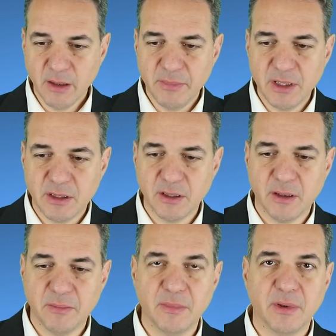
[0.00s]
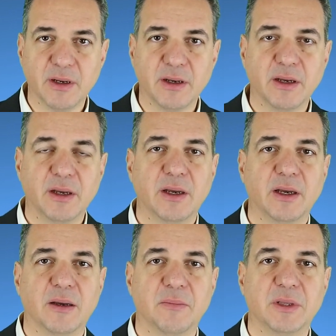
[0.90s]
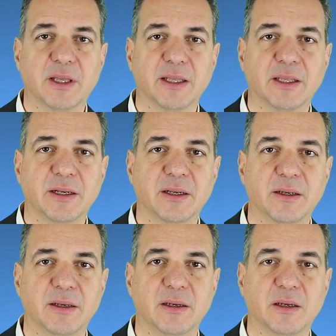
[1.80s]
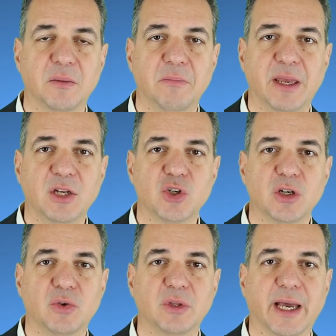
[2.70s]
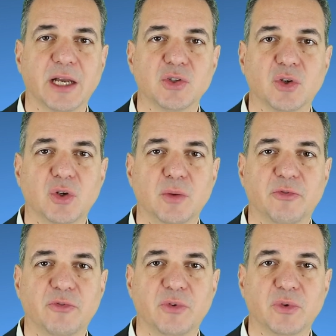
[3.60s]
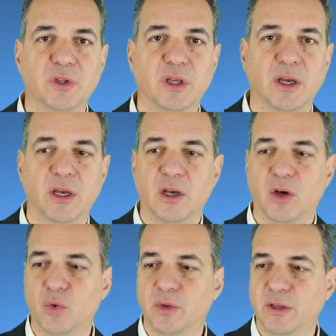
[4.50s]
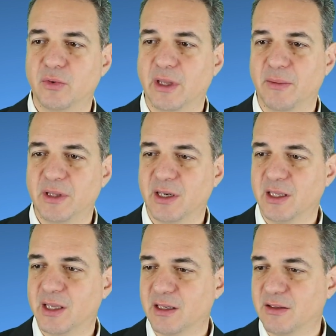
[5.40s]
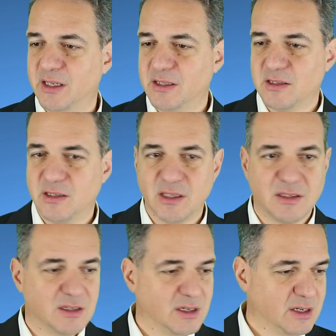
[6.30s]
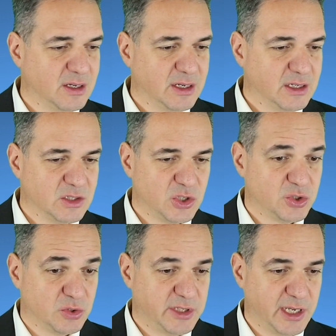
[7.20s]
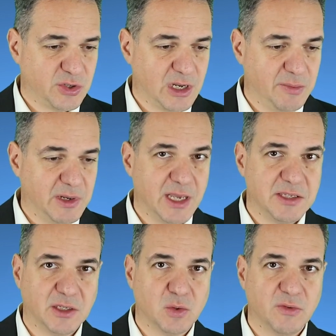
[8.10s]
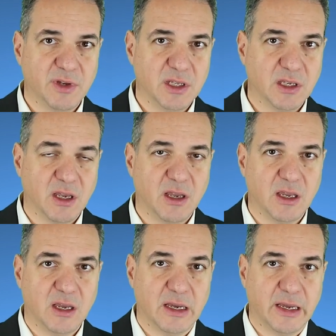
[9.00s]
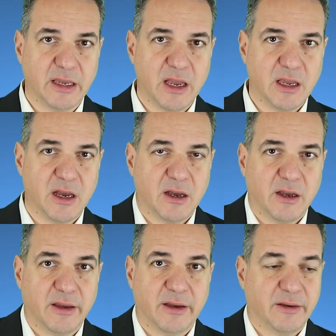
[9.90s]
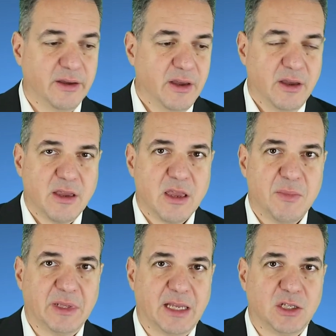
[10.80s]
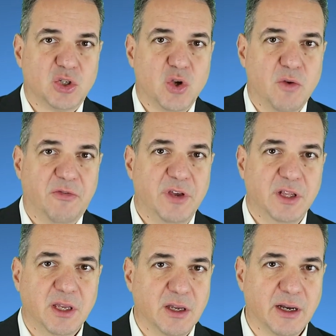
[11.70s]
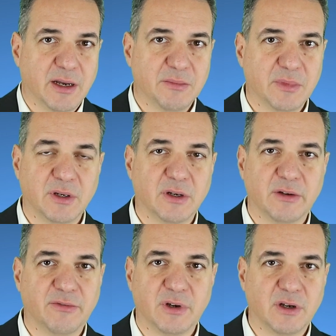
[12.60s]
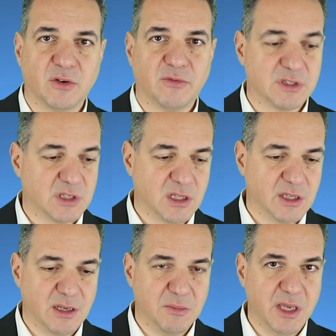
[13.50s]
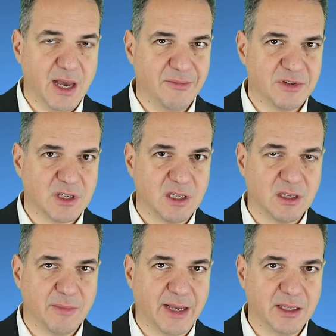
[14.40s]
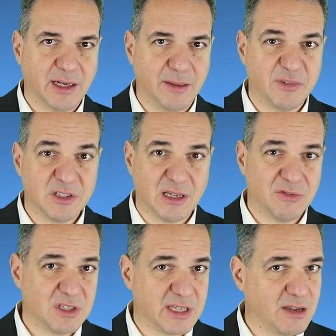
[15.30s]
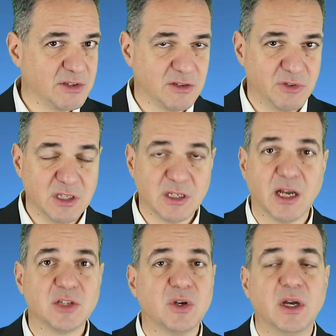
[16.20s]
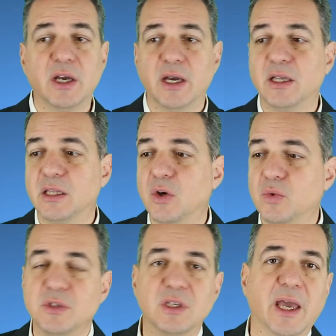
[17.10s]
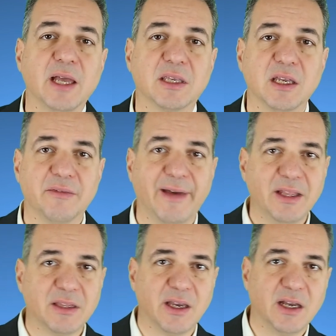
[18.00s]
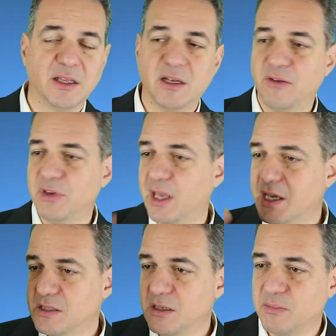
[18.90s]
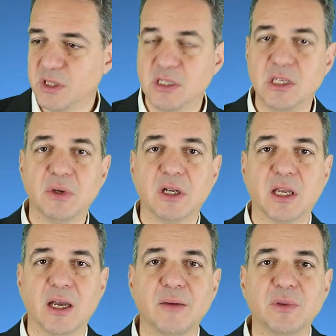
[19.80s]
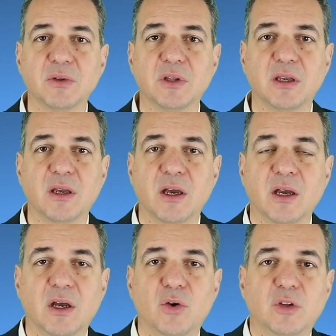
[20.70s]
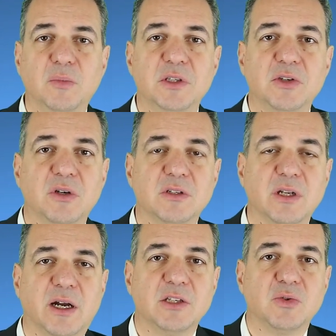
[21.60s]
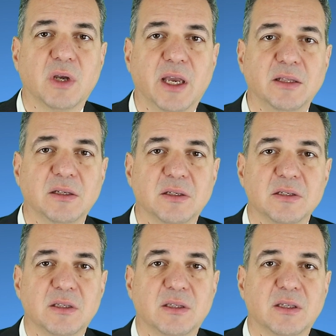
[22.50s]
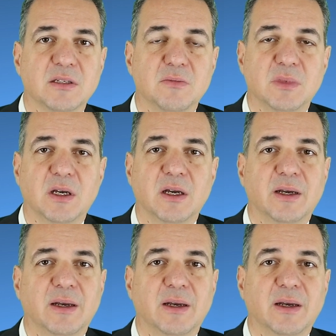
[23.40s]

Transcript: mit, äh, mit anderen Menschen Kontakt zu knüpfen und, und, und habe mir dann gedacht, ist das jetzt schon sexuelle Belästigung, wenn ich äh, ja, jemand anderen schön finde, ähm, was geht da in mir ab, was geht da im anderen ab, was darf ich sagen, was darf ich nicht sagen. Also die Unsicherheit geht weiter. Ja, dann habe ich erste Beziehungen gehabt und die und die Beziehungen sind alle so geendet, dass dass mir